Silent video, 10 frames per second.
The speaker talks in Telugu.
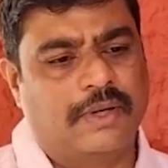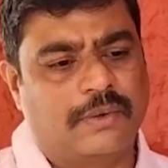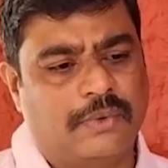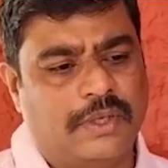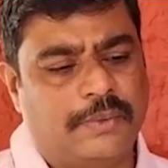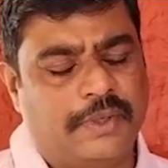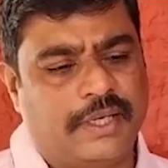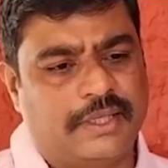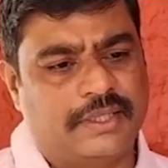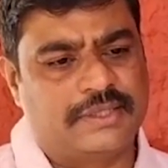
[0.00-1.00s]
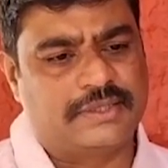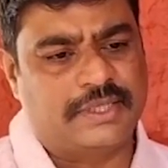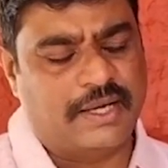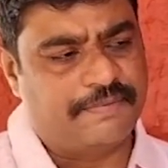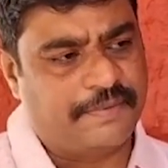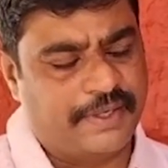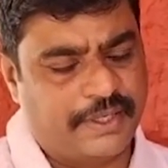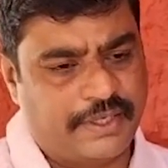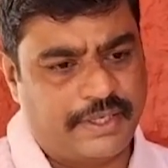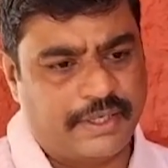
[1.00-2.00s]
వాళ్ళకు ఉన్నటువంటి అదర్ స్టాఫ్
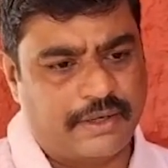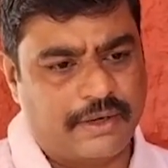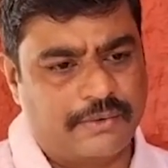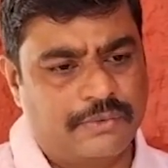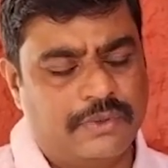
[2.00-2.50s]
ఐడెంటిటీ కార్డు